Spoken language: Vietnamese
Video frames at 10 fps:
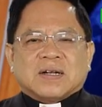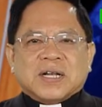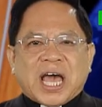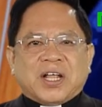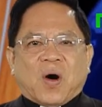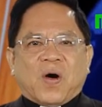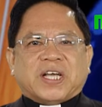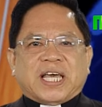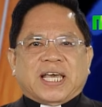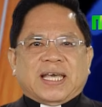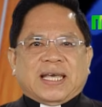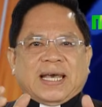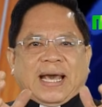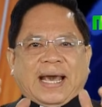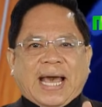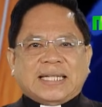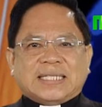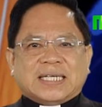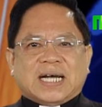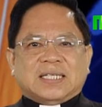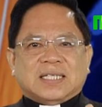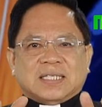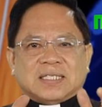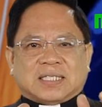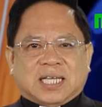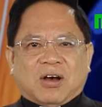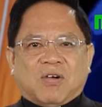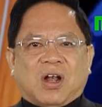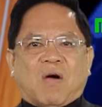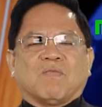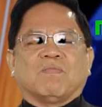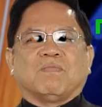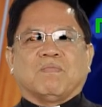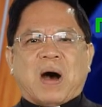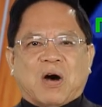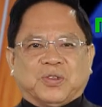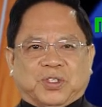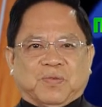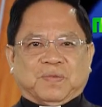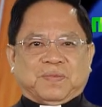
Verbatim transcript: đầy đố kỵ ganh tương thiếu lòng bao dục